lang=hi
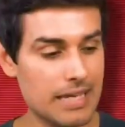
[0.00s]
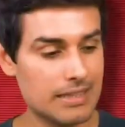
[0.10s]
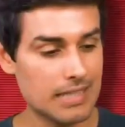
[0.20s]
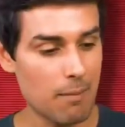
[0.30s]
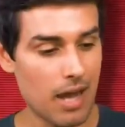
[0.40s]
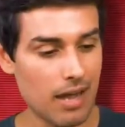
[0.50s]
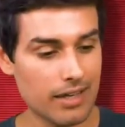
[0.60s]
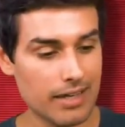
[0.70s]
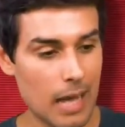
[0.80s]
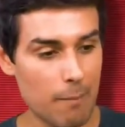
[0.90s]
भिक्षा
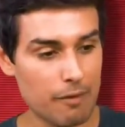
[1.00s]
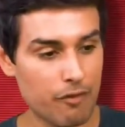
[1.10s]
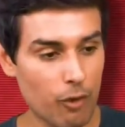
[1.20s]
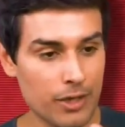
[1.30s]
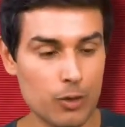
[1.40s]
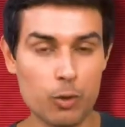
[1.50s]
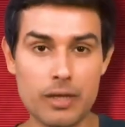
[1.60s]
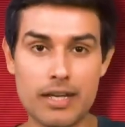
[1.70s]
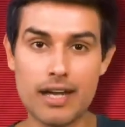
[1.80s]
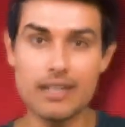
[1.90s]
मांगकर यहाँ पर फॉरेन टूर भी कर